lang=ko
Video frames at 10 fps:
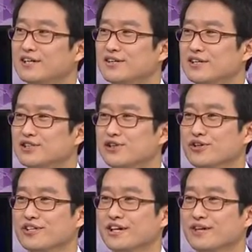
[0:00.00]
네,
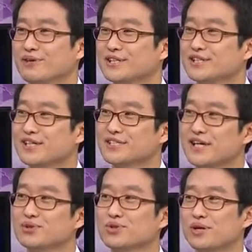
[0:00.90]
저희들에겐 굉장히
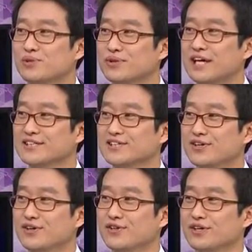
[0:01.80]
생소하고
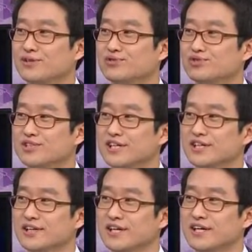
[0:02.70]
낯선 이런
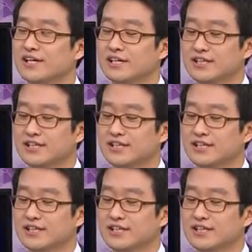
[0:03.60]
주제인데